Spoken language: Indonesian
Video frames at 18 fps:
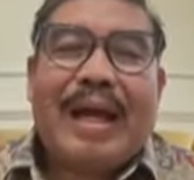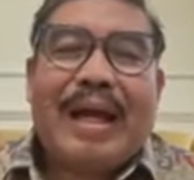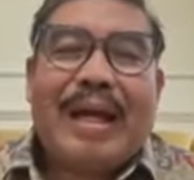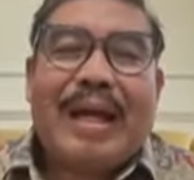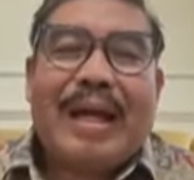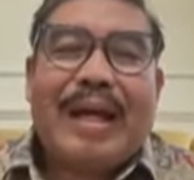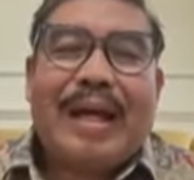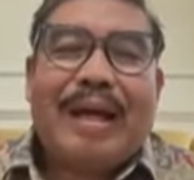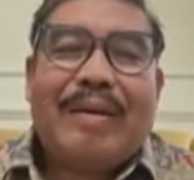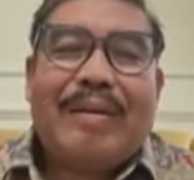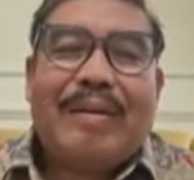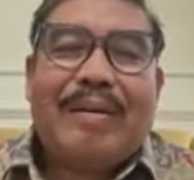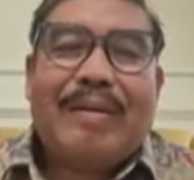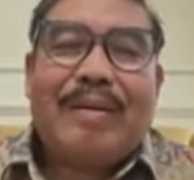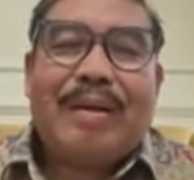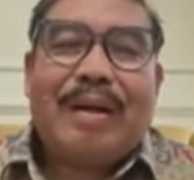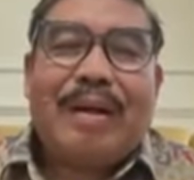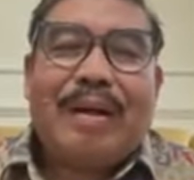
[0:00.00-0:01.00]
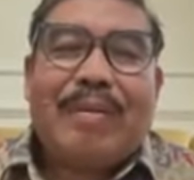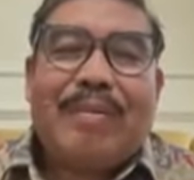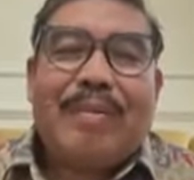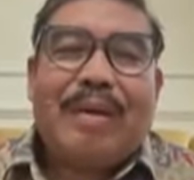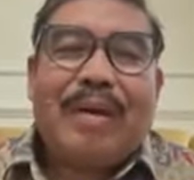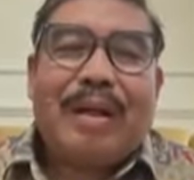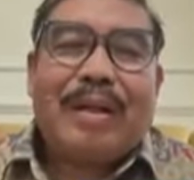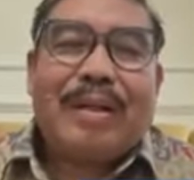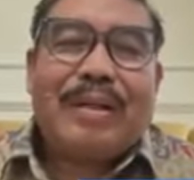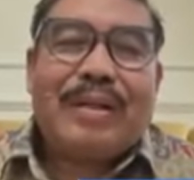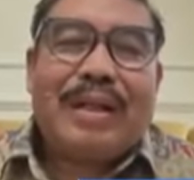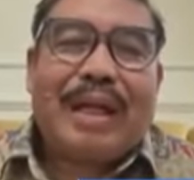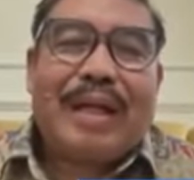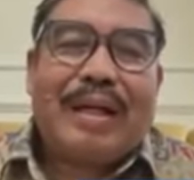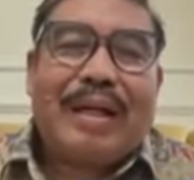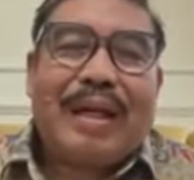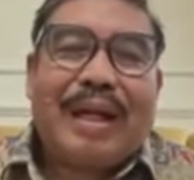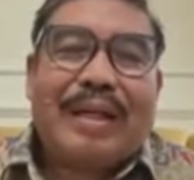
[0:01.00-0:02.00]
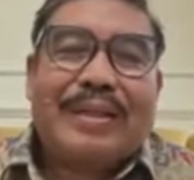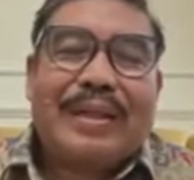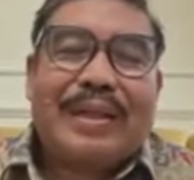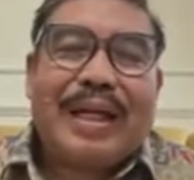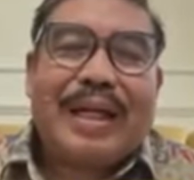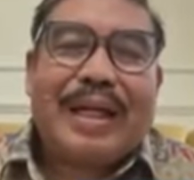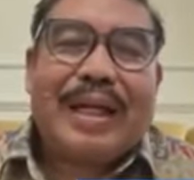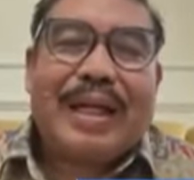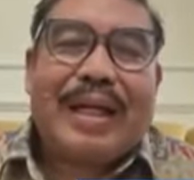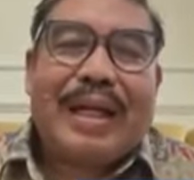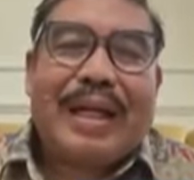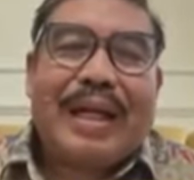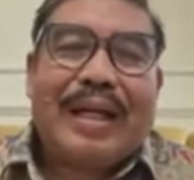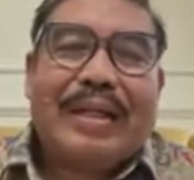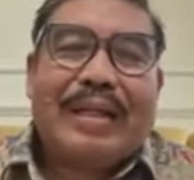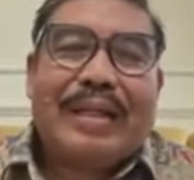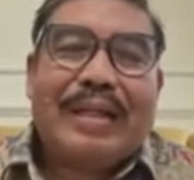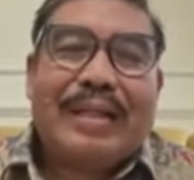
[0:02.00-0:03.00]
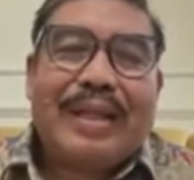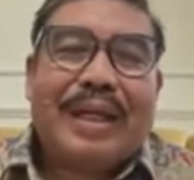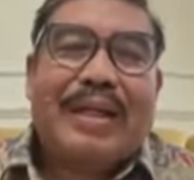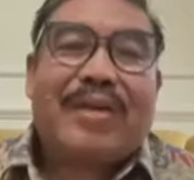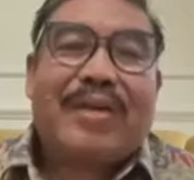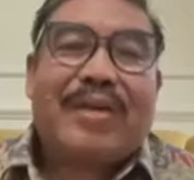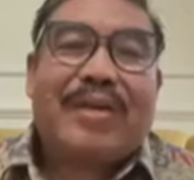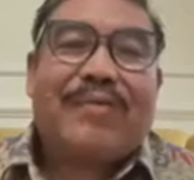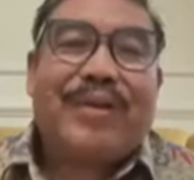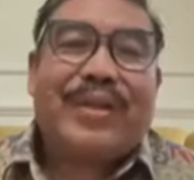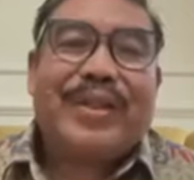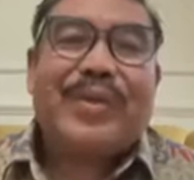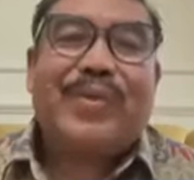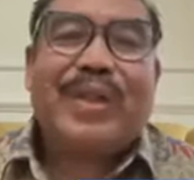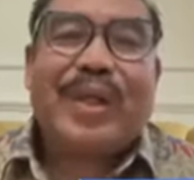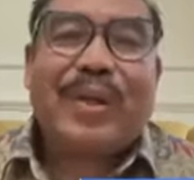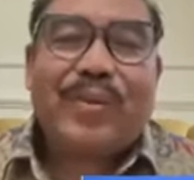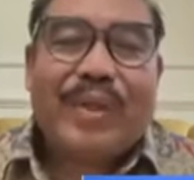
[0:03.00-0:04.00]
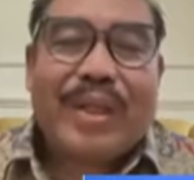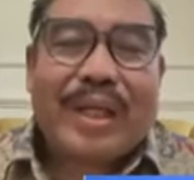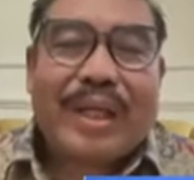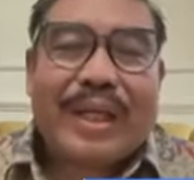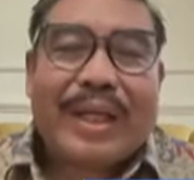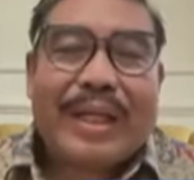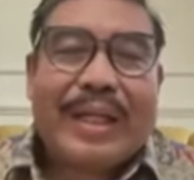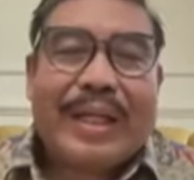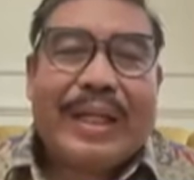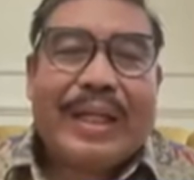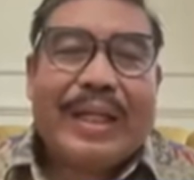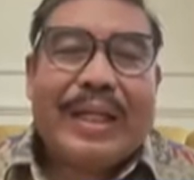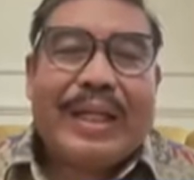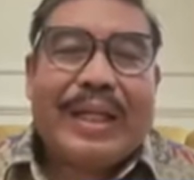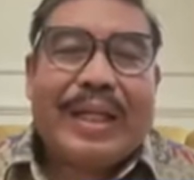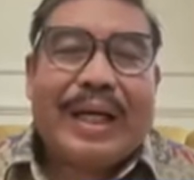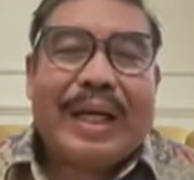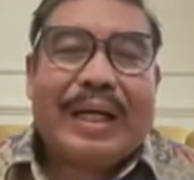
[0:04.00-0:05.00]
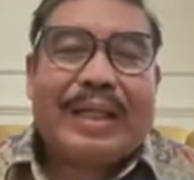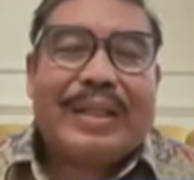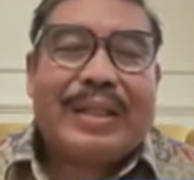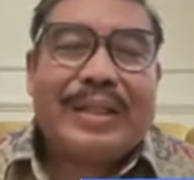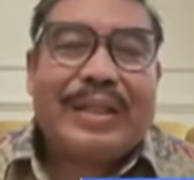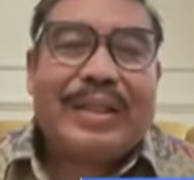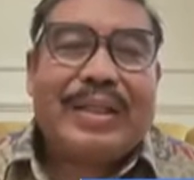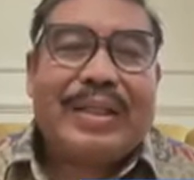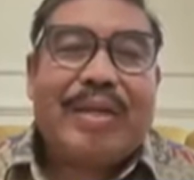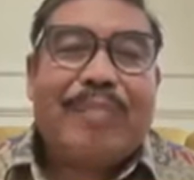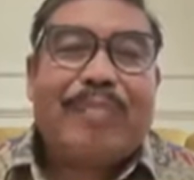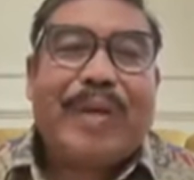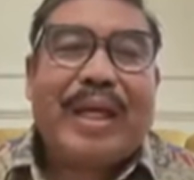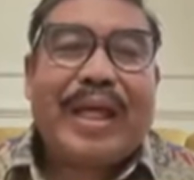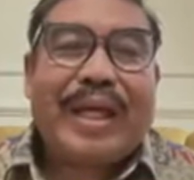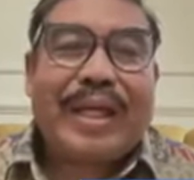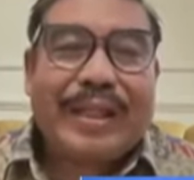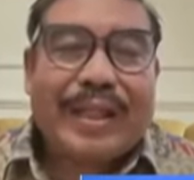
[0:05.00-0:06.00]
ah yang artinya uh, yang revisi undang-undang. DPR berarti DPR -nya,